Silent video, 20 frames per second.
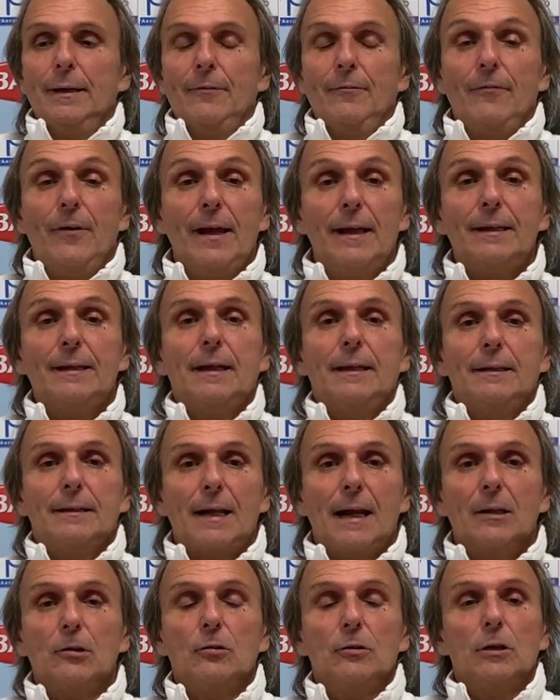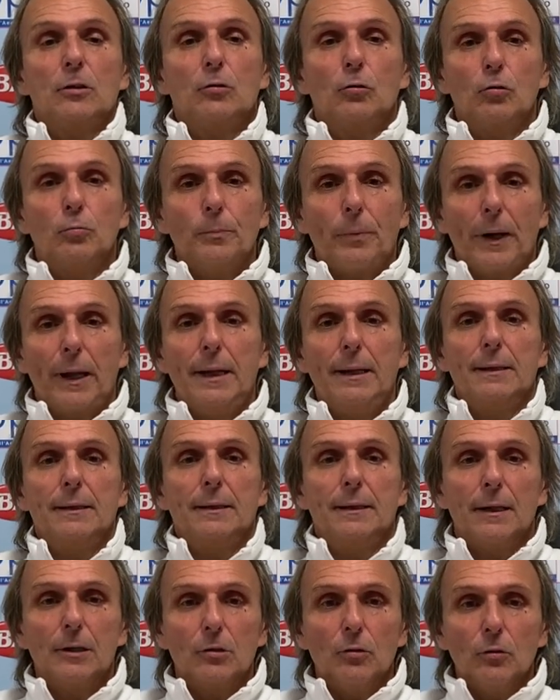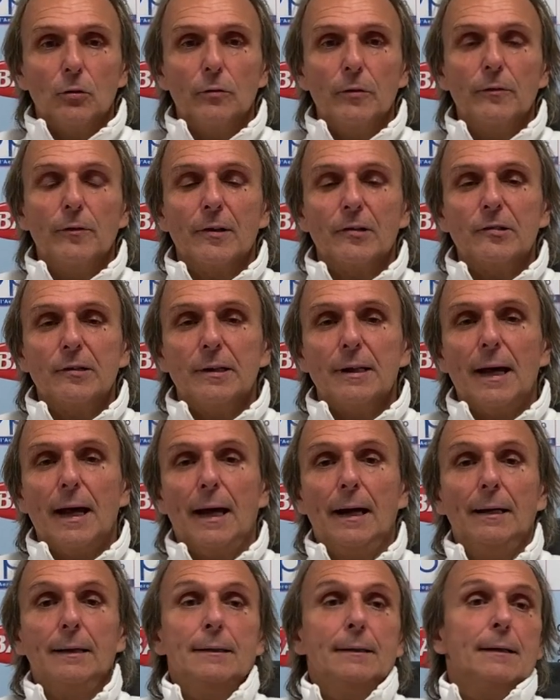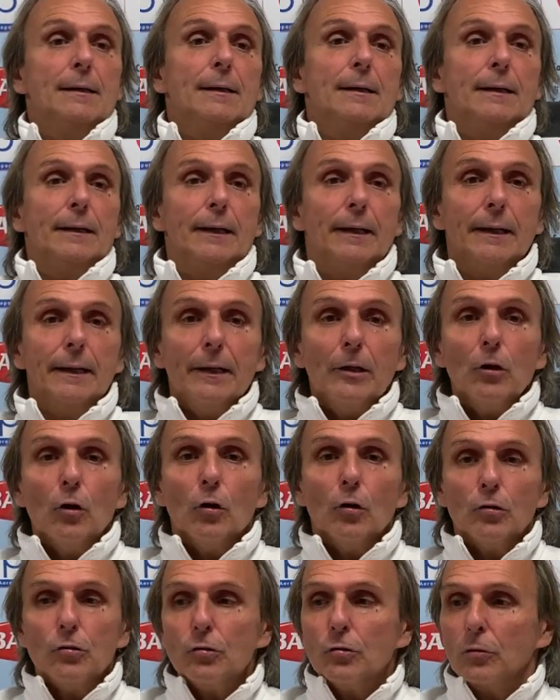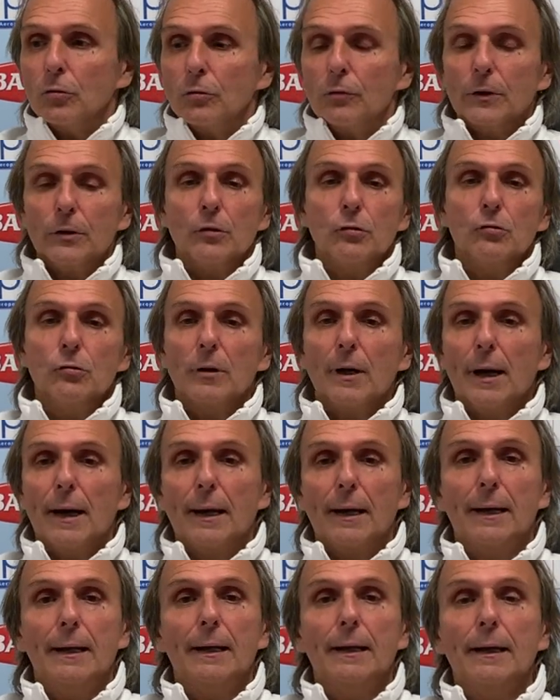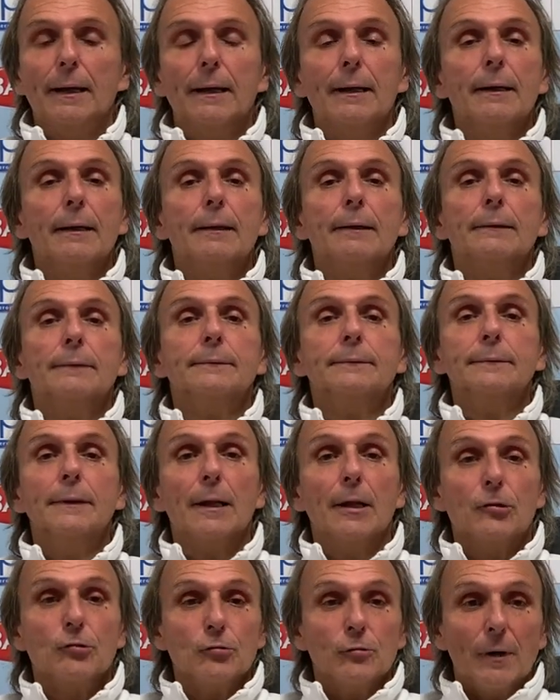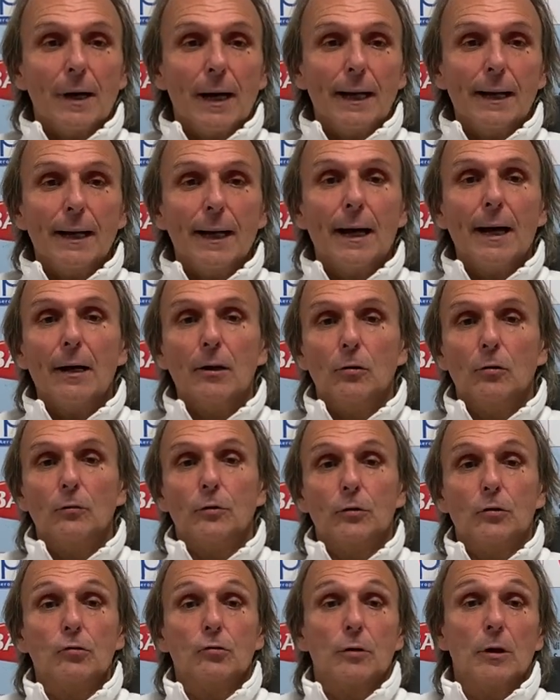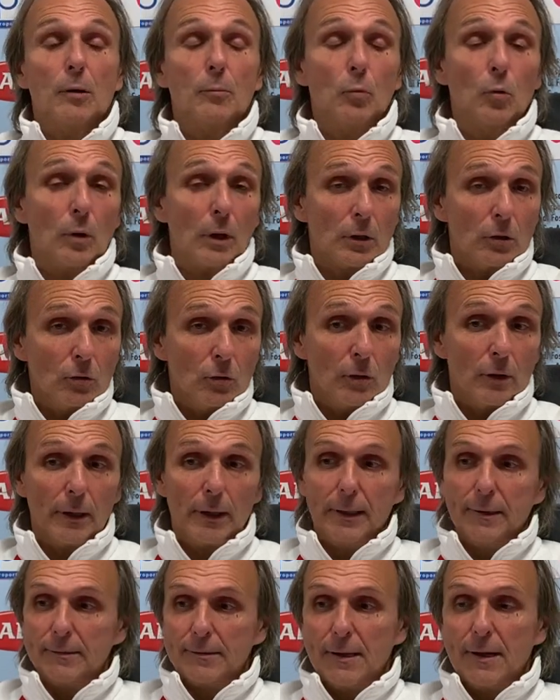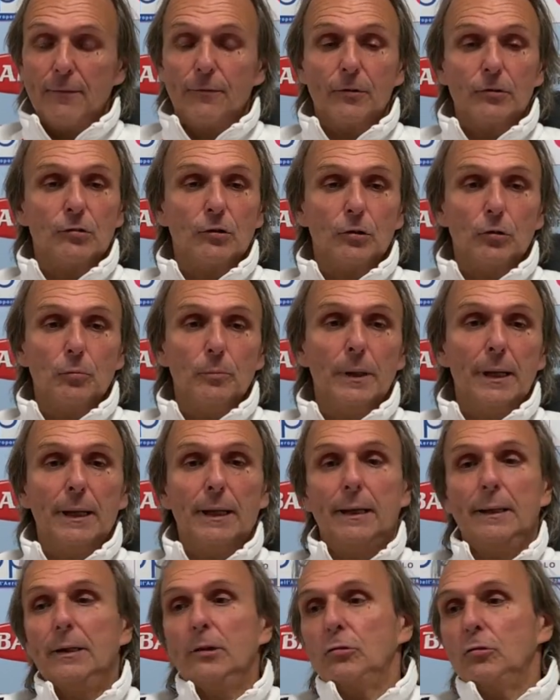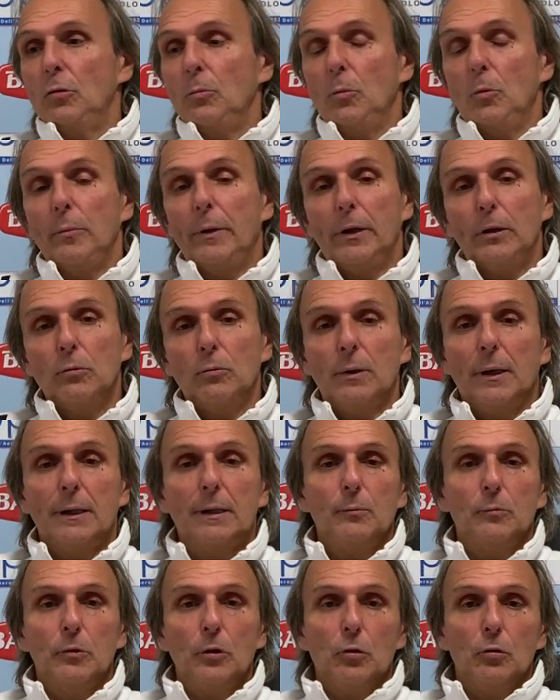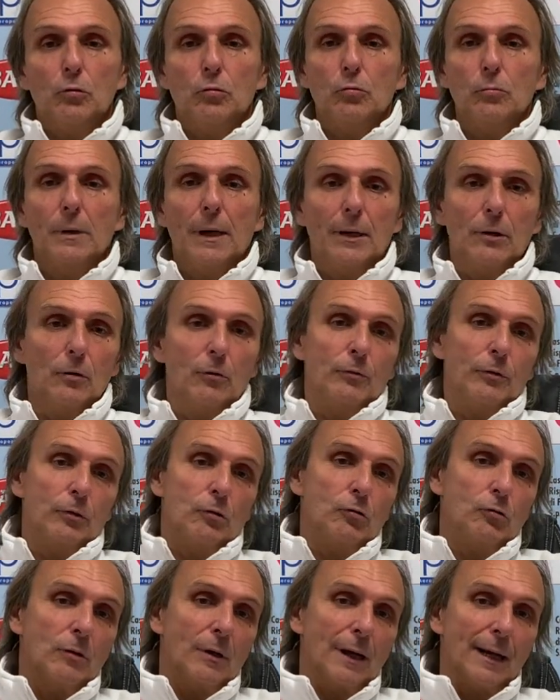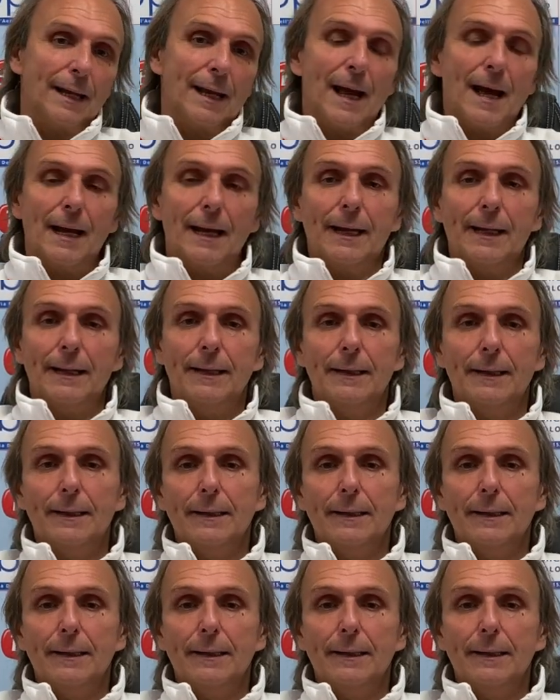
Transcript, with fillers: Ventra è entrato, ha dato sprint, ha dato vivacità. Eh, io oggi non ho fatto giocare della Giovanna, non ho fatto giocare Moratore che stava facendo bene, adesso è il momento un attimo di Cociubano, non ho fatto giocare Janken